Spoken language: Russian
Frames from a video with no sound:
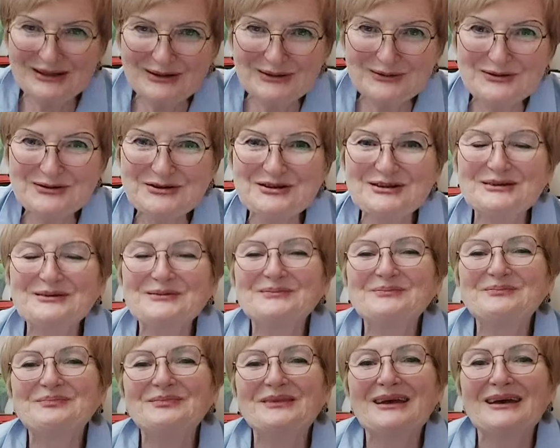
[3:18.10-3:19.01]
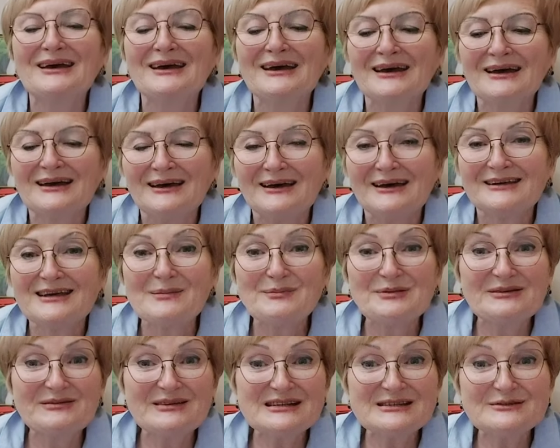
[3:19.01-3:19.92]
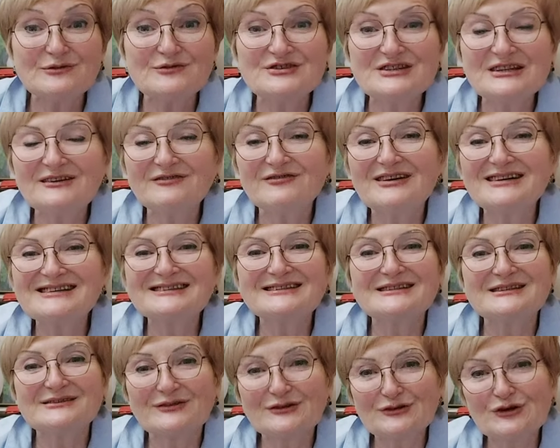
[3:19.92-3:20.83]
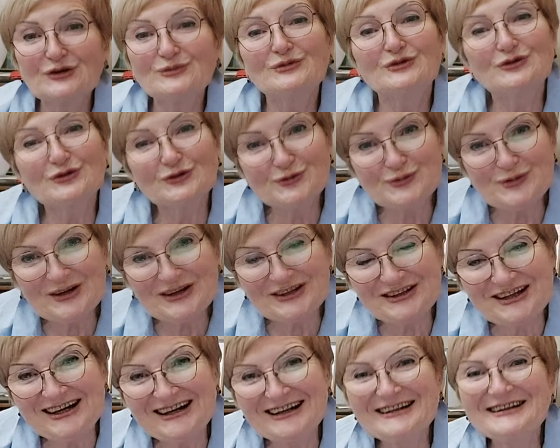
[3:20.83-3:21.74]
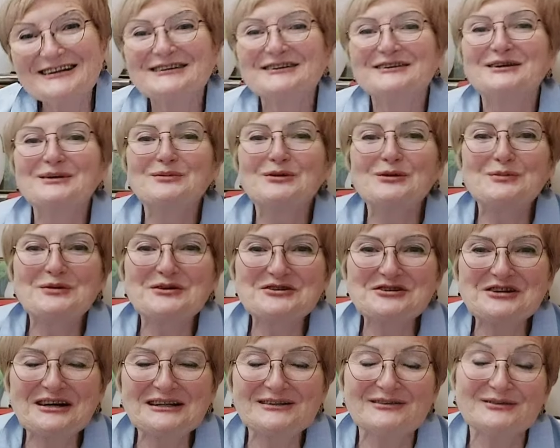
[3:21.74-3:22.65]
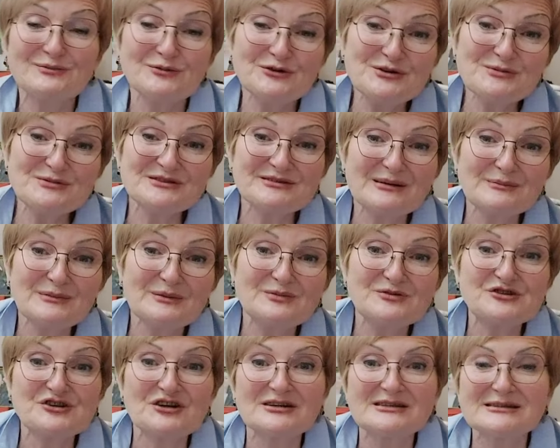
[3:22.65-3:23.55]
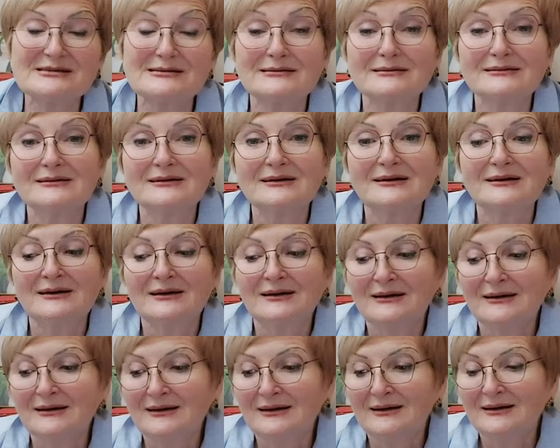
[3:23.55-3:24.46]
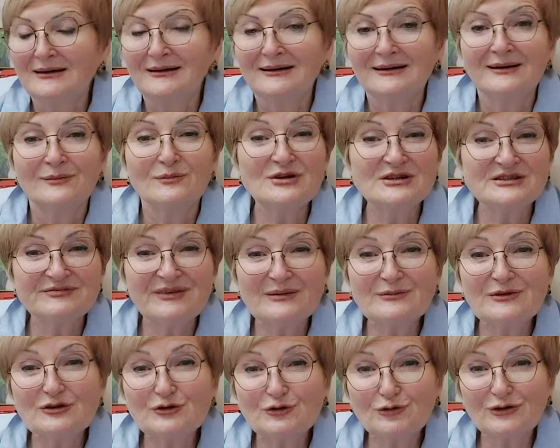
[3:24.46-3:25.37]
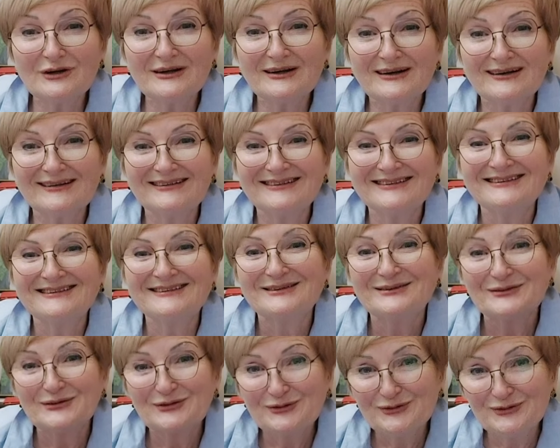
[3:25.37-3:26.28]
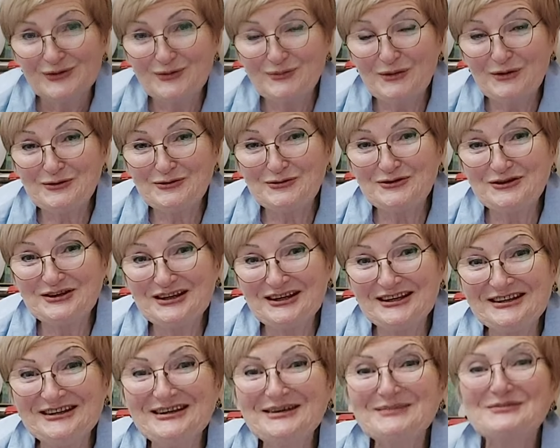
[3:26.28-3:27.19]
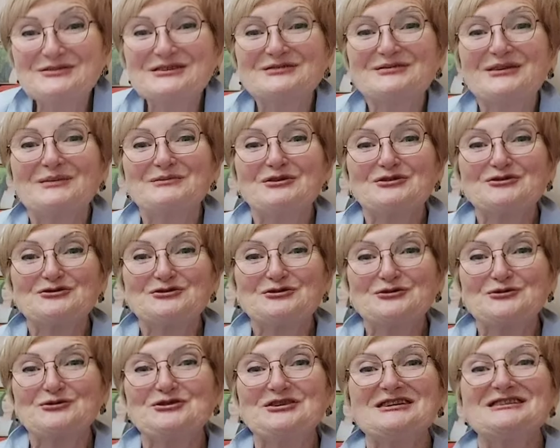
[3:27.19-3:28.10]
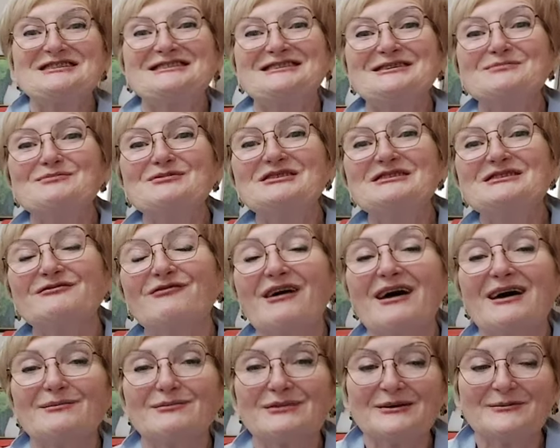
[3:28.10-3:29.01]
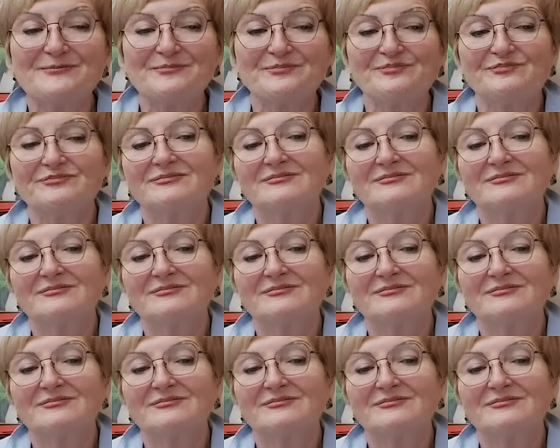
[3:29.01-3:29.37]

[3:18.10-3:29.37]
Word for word: хорошие. Я приветствую всех вас на своем YouTube-канале. Добро пожаловать, будем с вами общаться. Мы с вами только о похудении, мы с вами о стройности, мы с вами